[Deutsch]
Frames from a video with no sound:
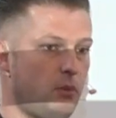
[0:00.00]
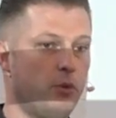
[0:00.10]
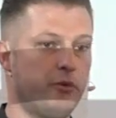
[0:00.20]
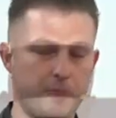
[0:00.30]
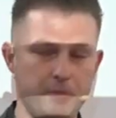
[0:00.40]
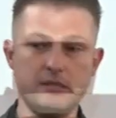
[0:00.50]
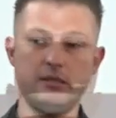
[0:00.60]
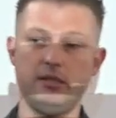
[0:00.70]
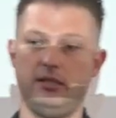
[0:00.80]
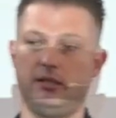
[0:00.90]
und
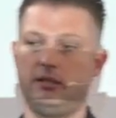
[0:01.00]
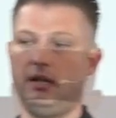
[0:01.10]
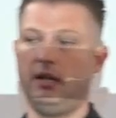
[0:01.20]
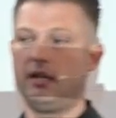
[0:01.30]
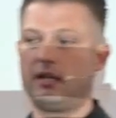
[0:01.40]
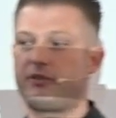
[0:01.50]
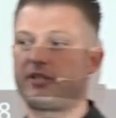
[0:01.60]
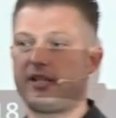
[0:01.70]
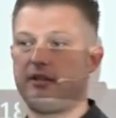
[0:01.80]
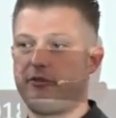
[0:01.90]
verbietet ihnen das
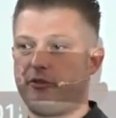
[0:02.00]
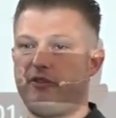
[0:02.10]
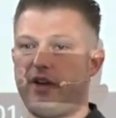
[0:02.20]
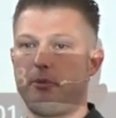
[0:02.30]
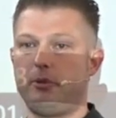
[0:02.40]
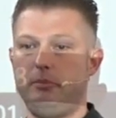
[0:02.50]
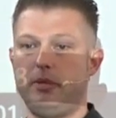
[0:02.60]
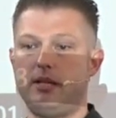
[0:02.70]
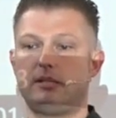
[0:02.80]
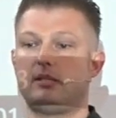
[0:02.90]
Versenden von
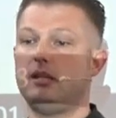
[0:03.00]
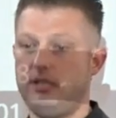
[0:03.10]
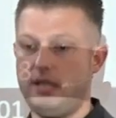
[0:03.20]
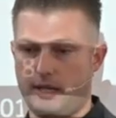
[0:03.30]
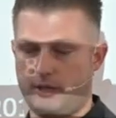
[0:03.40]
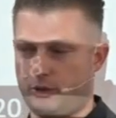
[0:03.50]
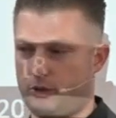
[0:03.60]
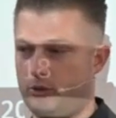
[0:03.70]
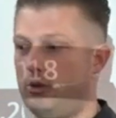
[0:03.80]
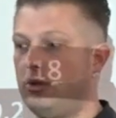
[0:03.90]
Werbe-E-Mails jeglicher
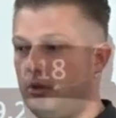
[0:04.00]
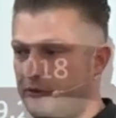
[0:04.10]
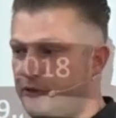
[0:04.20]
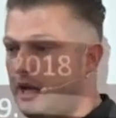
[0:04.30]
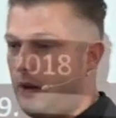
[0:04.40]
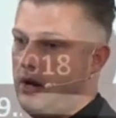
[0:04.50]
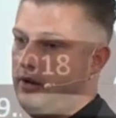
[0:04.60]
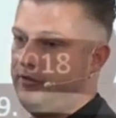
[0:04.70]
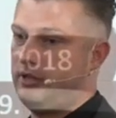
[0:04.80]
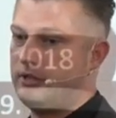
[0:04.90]
Couleur und für
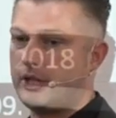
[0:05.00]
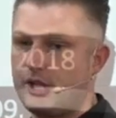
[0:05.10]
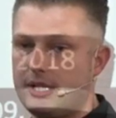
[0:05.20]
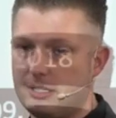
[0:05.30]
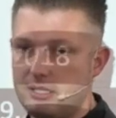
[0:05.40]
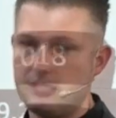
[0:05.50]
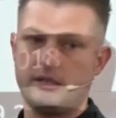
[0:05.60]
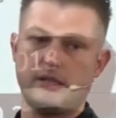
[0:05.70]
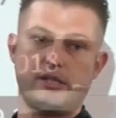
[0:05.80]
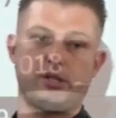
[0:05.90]
dauerhaft. Also da steckt richtig
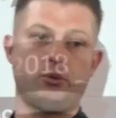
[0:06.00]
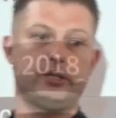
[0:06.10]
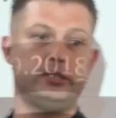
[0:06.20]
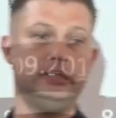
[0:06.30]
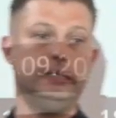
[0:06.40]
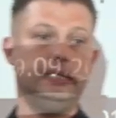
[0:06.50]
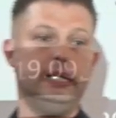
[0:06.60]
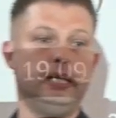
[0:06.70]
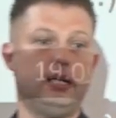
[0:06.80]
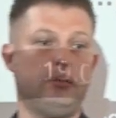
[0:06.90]
Risiko drin,
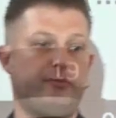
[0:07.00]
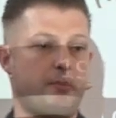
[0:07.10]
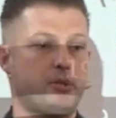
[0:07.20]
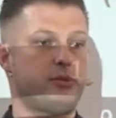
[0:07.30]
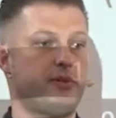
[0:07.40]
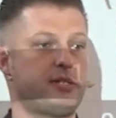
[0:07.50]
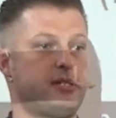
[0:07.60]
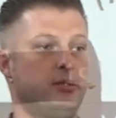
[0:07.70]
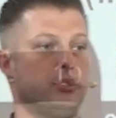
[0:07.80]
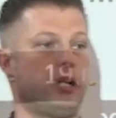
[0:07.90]
ähm, wenn man sowas
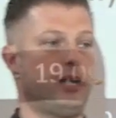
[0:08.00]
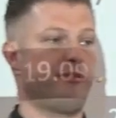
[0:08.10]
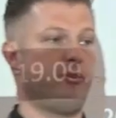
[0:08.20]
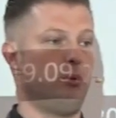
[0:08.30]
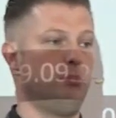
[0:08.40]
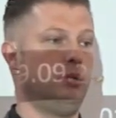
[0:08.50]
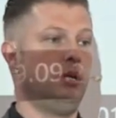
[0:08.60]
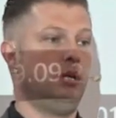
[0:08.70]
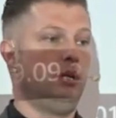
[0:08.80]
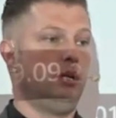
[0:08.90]
in irgendeiner Form
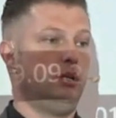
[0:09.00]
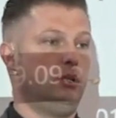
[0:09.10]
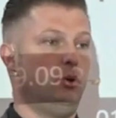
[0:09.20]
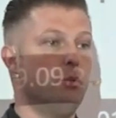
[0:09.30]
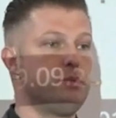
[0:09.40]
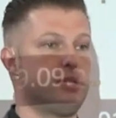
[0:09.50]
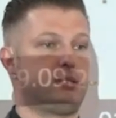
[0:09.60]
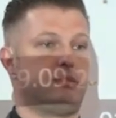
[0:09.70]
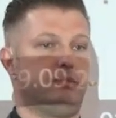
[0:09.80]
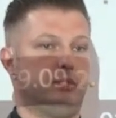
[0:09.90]
äh,
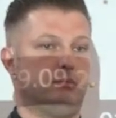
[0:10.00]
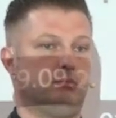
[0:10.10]
umsetzen will.